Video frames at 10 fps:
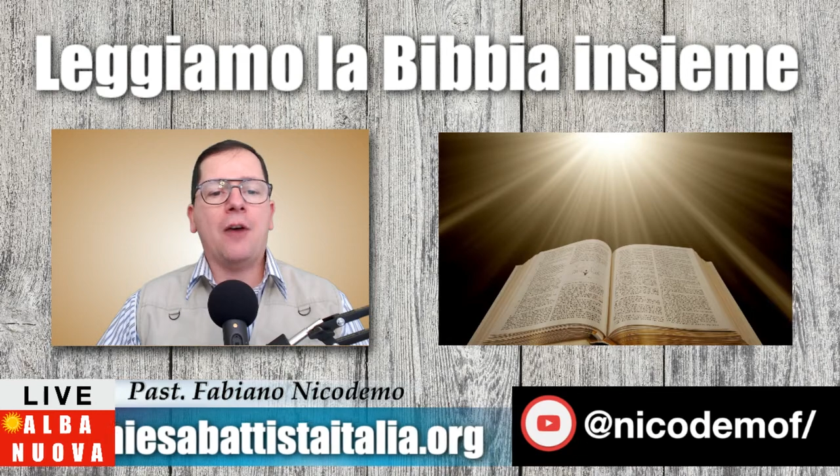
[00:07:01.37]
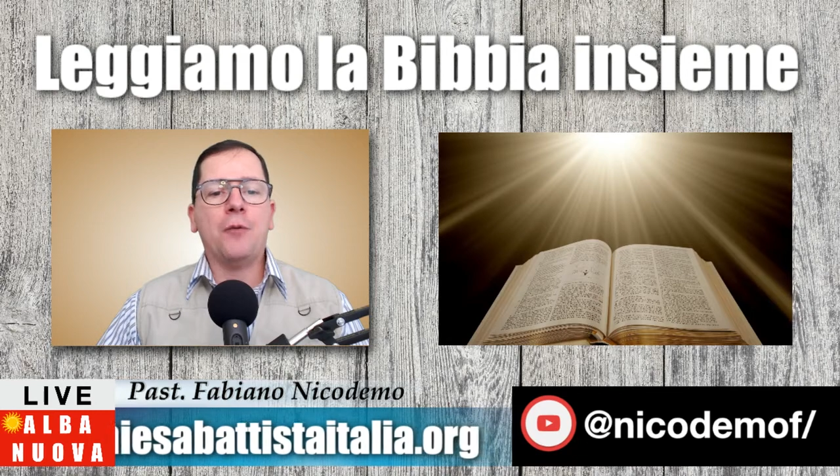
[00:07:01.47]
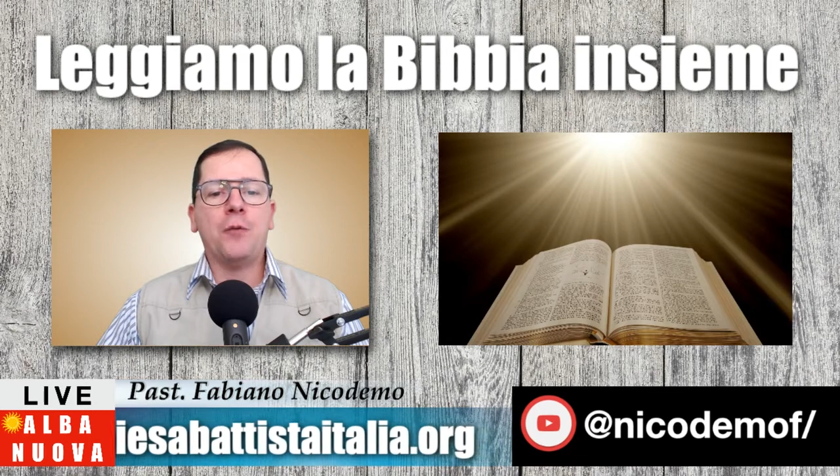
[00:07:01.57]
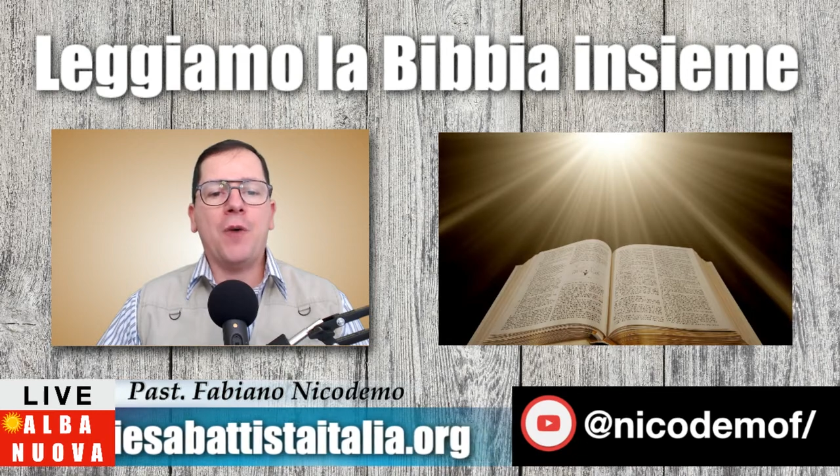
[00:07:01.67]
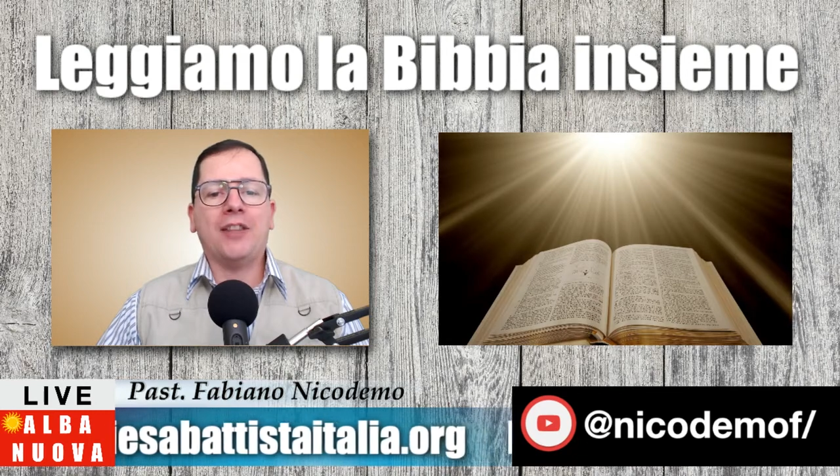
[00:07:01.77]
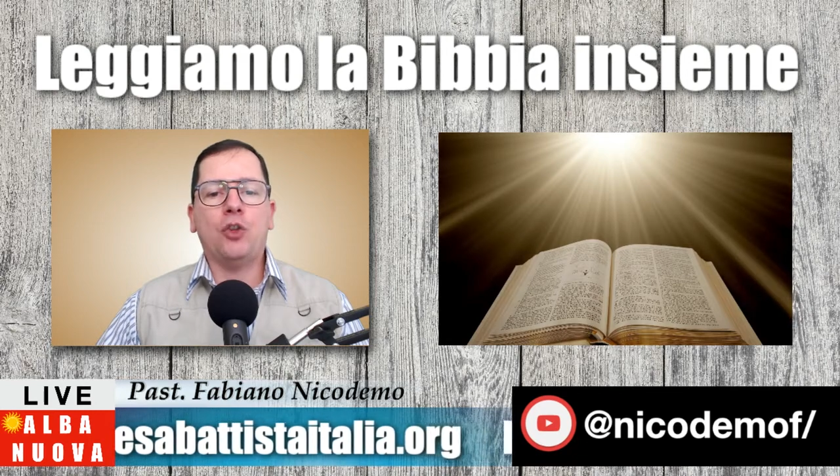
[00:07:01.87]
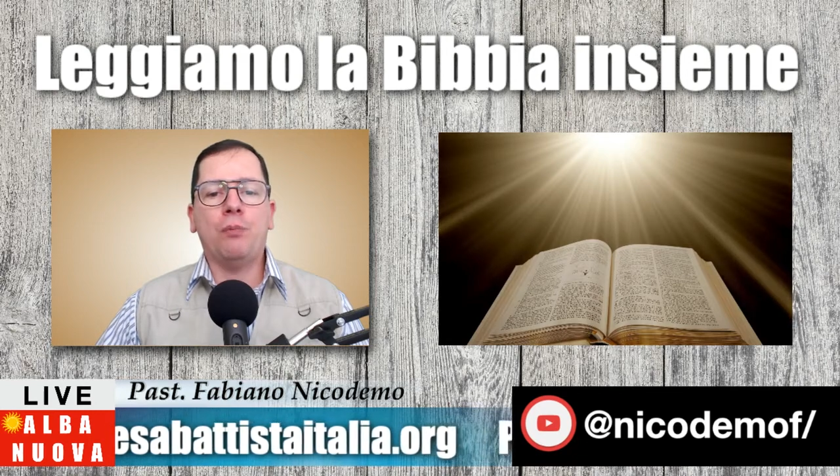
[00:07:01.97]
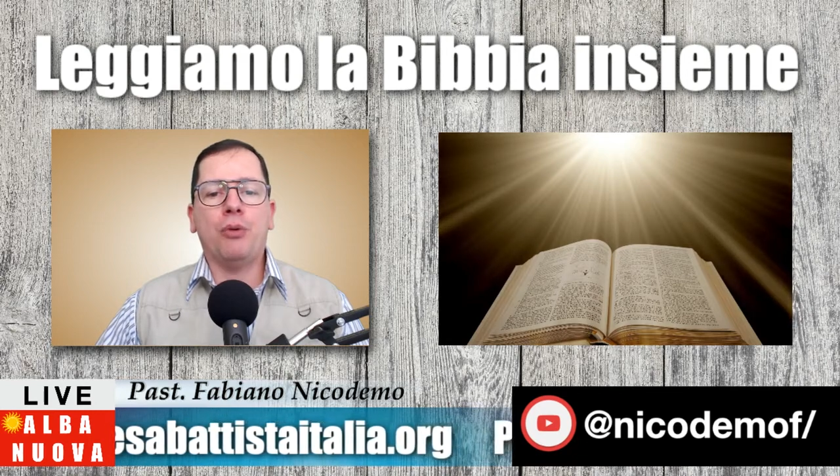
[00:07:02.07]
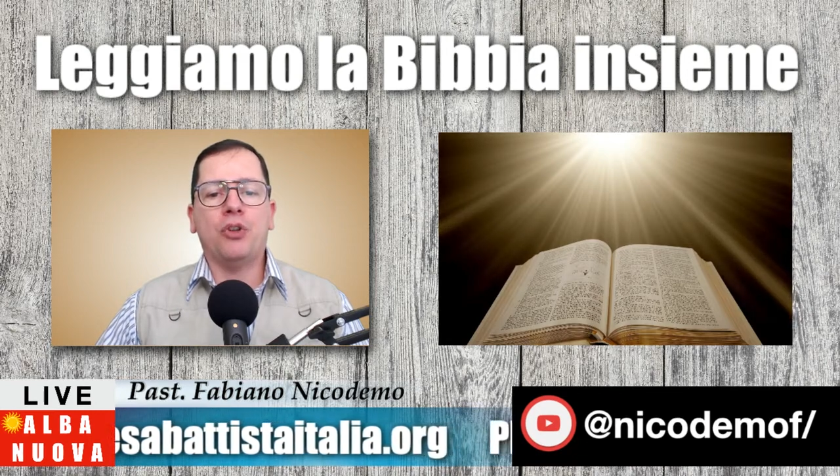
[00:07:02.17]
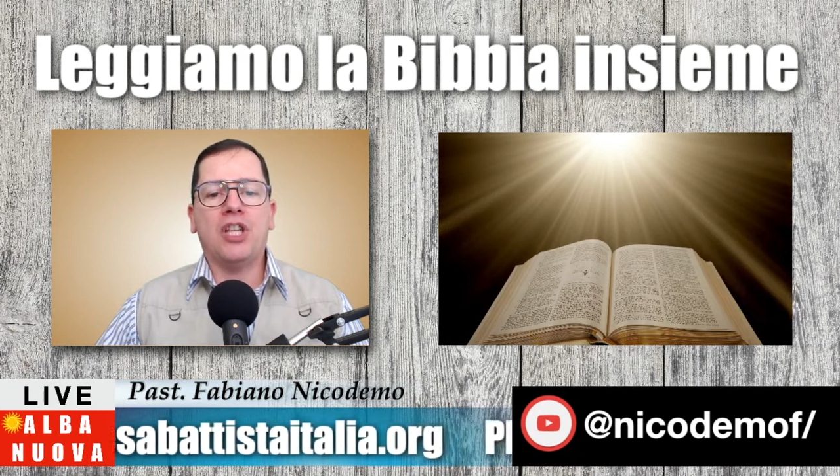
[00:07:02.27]
fate
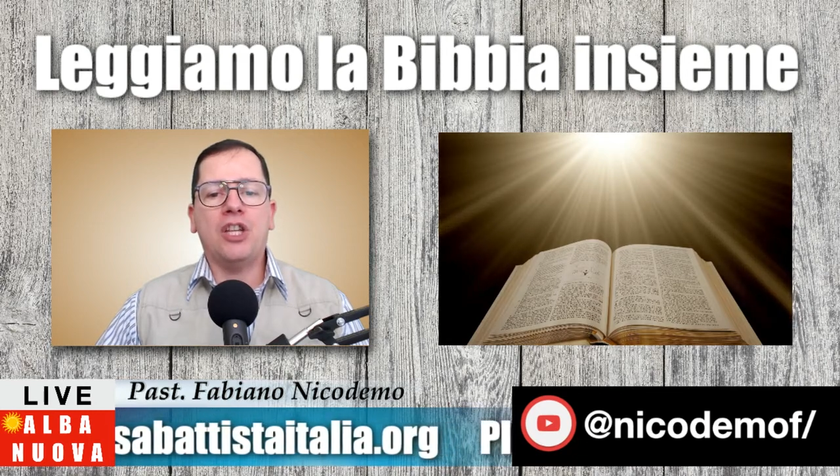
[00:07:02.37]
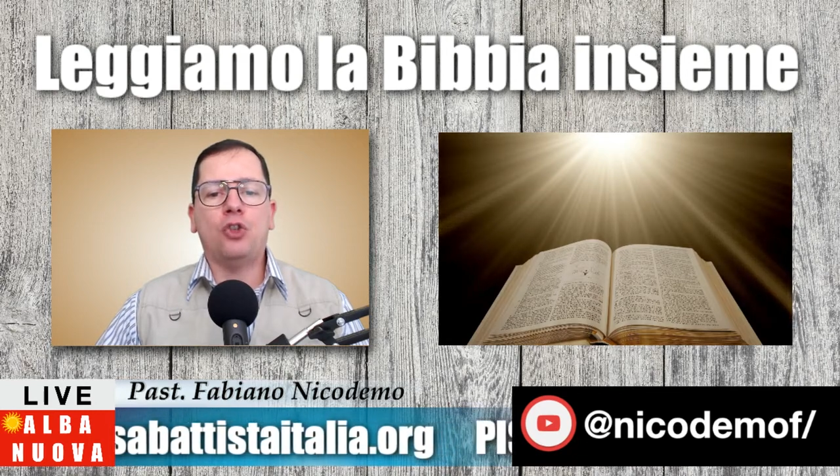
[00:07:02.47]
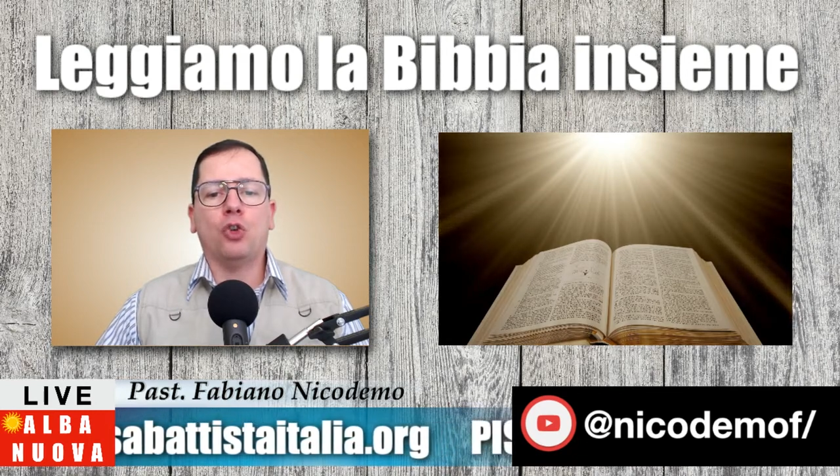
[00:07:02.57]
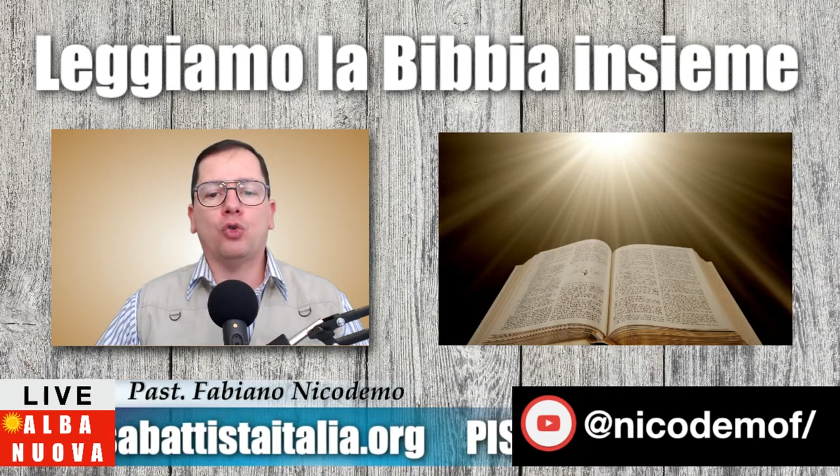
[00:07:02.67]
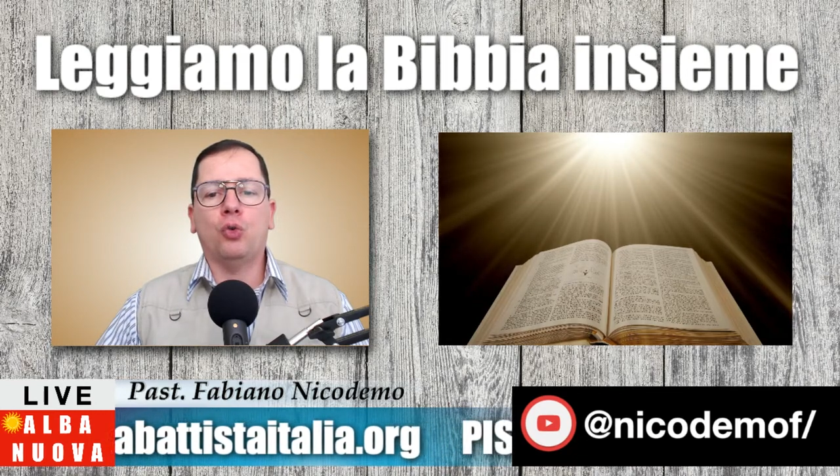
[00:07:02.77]
un prodigio,